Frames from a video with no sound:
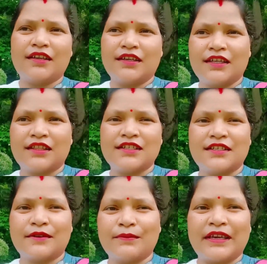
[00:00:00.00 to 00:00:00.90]
हिंदी
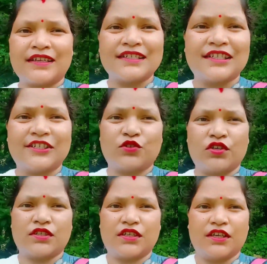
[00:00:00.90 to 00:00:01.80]
से मैं किस लिए
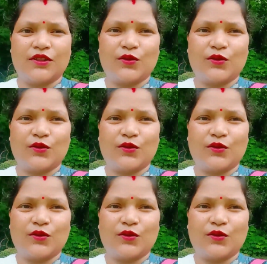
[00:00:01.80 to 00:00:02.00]
चॉइस की